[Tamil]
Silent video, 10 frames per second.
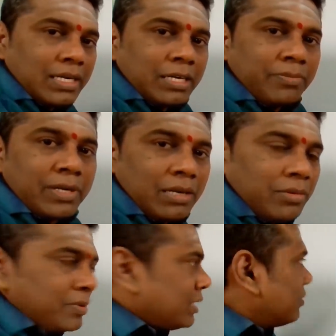ஆறு எட்டு பண்ணல
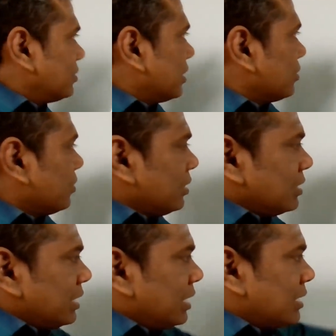அமைப்பு இருக்கா வச்சுக்கோங்க குரு
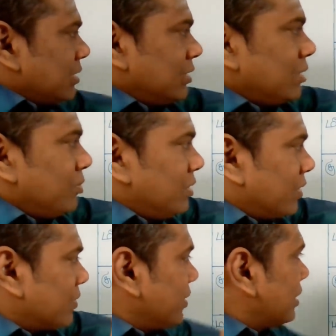திசையில் சந்திர புத்தி
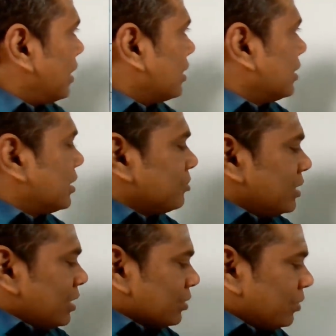வரக்கூடிய காலகட்டம்
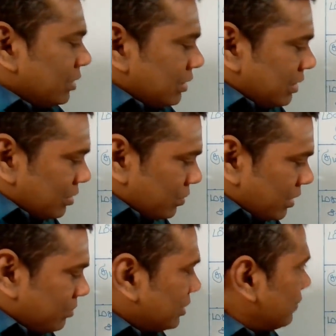குரு திசையில்
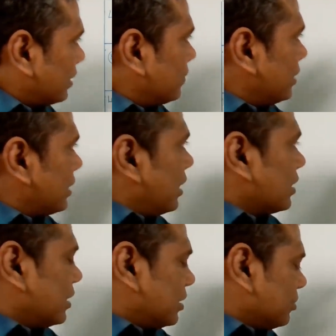சுக்கர புத்தி வரக்கூடிய
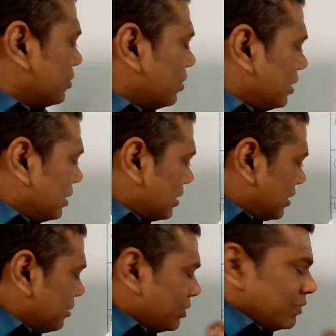காலகட்டம் குரு திசையில்
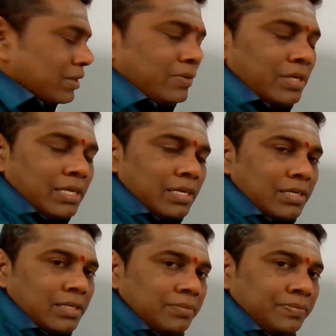சனி புத்தி வரக்கூடிய
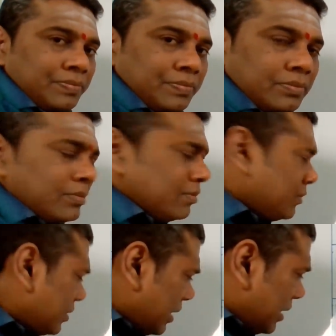காலகட்டம்
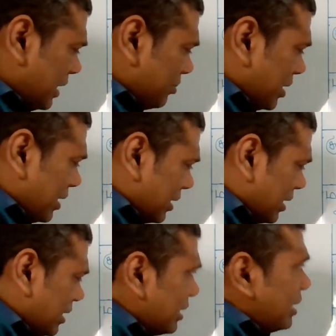அதே மாதிரி
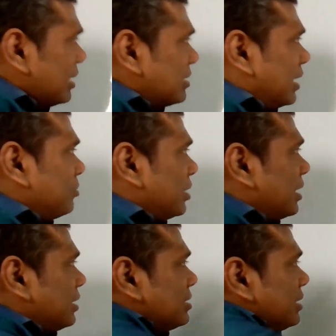தான் சனி
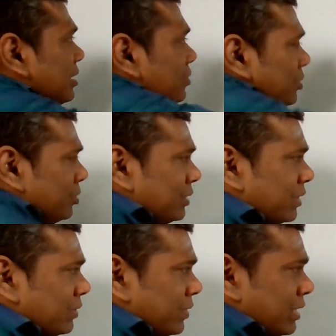மகாதிசையில குருபுத்தி
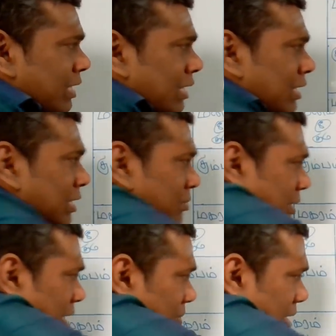வரக்கூடிய காலகட்டம்
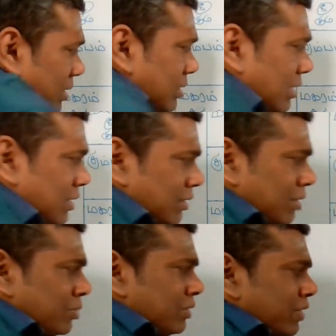சனி மகாதிசையில
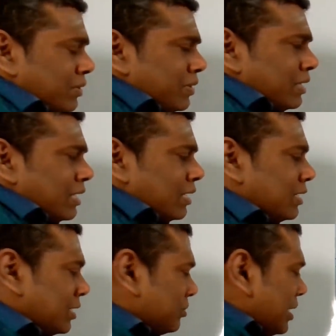சந்திரபுத்தி வரக்கூடிய
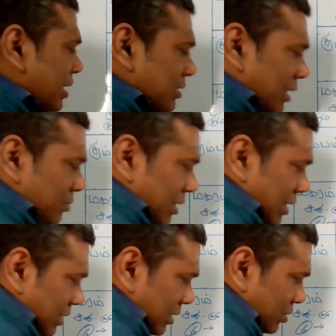காலகட்டம் சனி
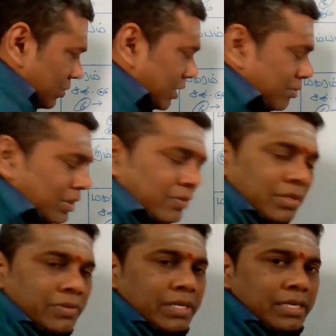மகாதிசையில சுக்கரபுத்தி
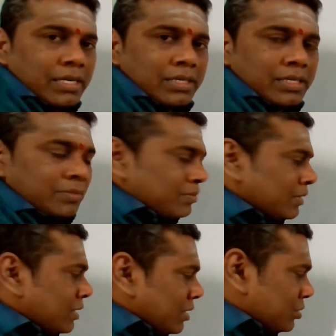வரக்கூடிய காலகட்டம்
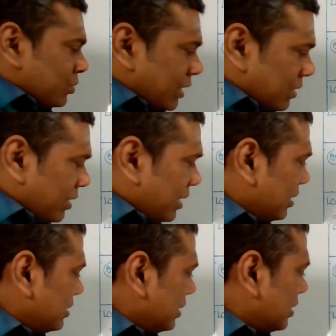சுக்கரனுடைய
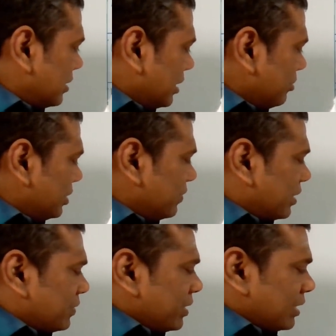திசையில சனி புத்தி
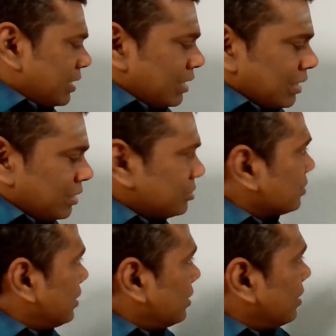வரக்கூடிய காலகட்டம்
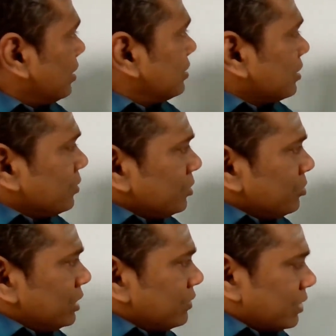சுக்கரனுடைய திசையில குரு
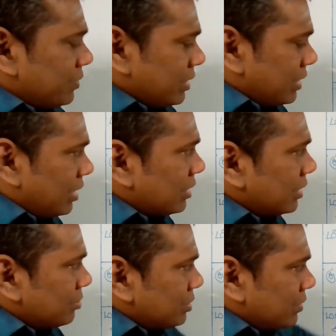புத்தி வரக்கூடிய
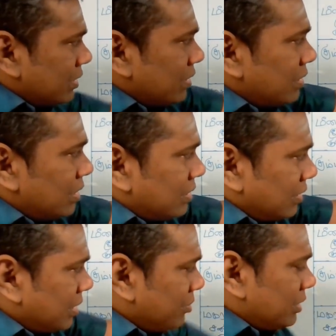காலகட்டம் சுக்கரனுடைய திசையில
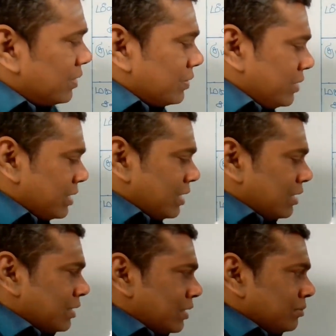சந்திர புத்தி வரக்கூடிய
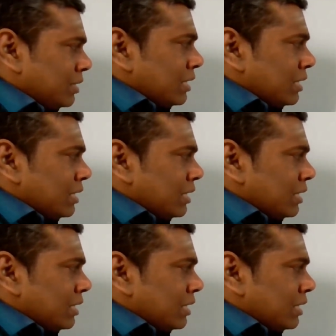காலகட்டம்